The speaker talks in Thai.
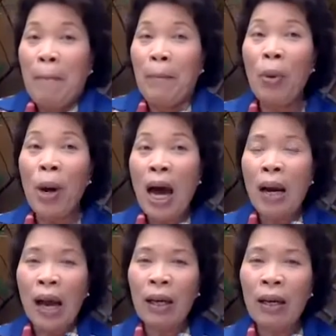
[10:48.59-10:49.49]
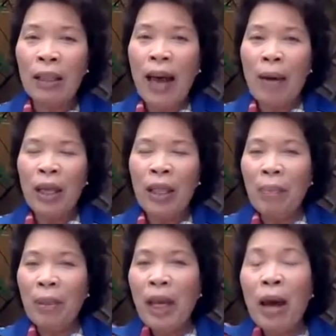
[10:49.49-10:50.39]
เพราะว่าอะไรก็ตามที่ธร
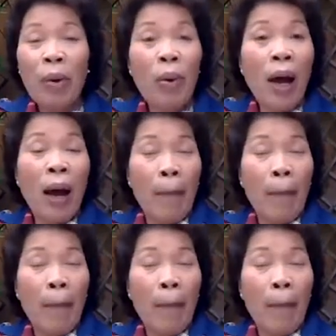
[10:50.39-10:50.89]
รมชาติ เพราะว่า